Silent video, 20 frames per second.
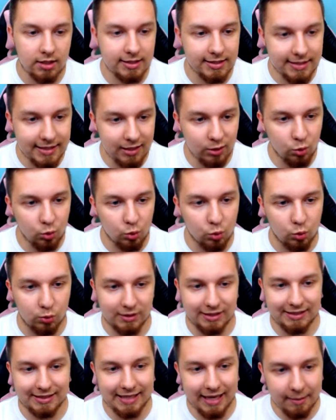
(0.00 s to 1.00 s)
synu,
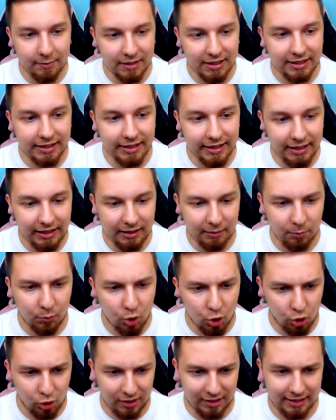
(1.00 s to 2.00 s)
zamknij
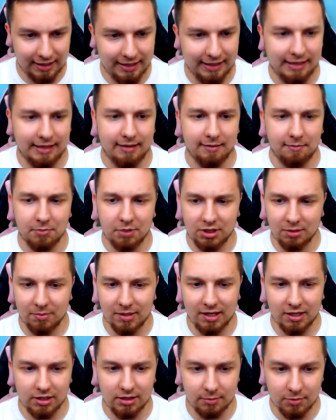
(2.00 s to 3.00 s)
mordę,
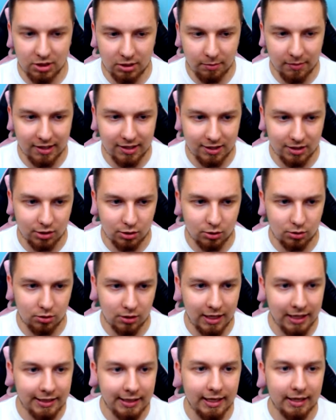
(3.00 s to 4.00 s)
przepraszam cię
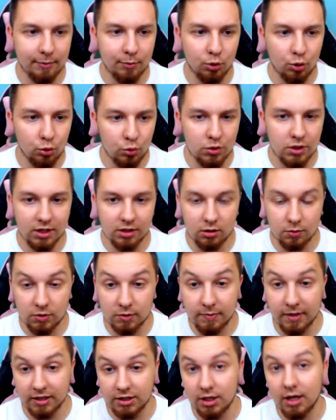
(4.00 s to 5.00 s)
bardzo, a nie, bo ludzie chcą
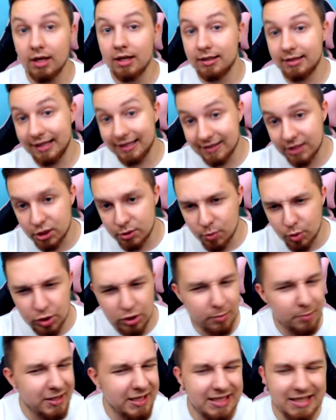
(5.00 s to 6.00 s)
spać. Tak też
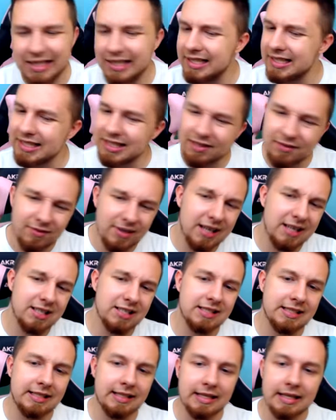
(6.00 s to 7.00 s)
może być, ale
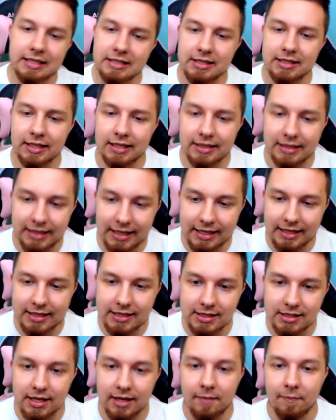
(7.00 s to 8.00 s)
nieważne, na razie tak nie
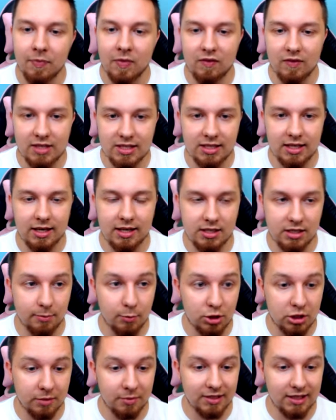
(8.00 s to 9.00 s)
jest, więc na razie
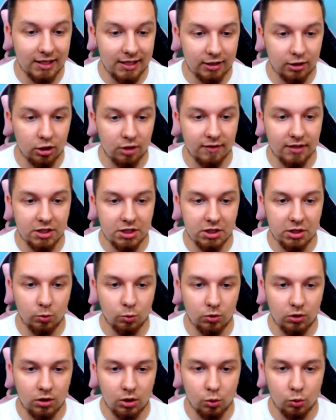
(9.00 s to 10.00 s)
możemy delektować
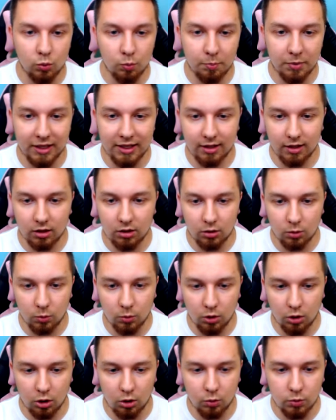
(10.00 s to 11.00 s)
się tą
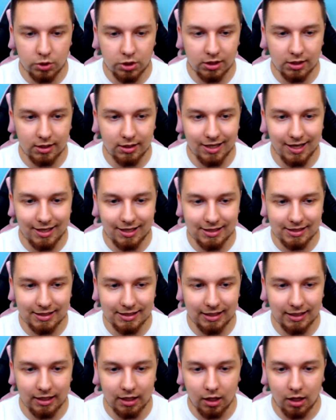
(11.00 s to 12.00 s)
piękną grą, czyli
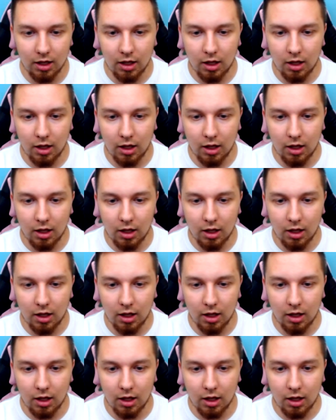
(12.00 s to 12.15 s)
Tasty